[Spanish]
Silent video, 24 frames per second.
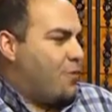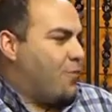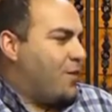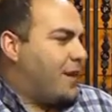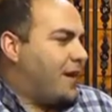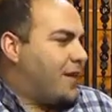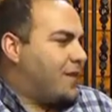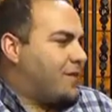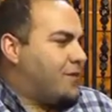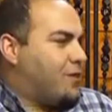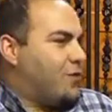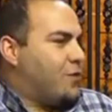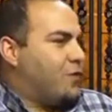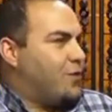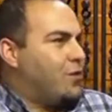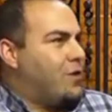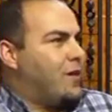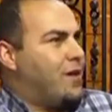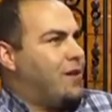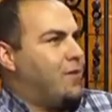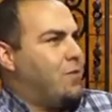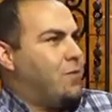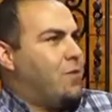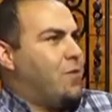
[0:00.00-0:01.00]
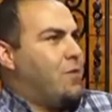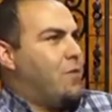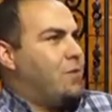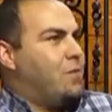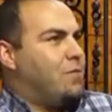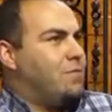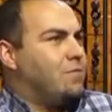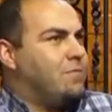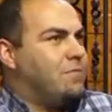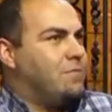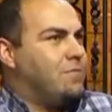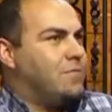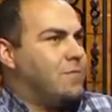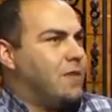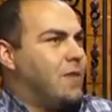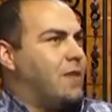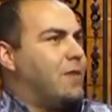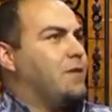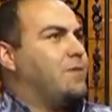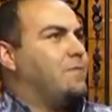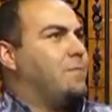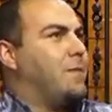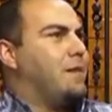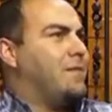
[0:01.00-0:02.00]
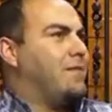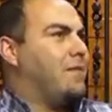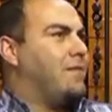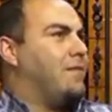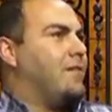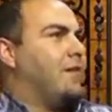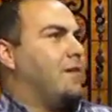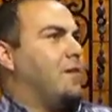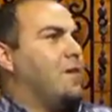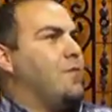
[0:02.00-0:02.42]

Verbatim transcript: Es, una canción que, bueno, tiene bastante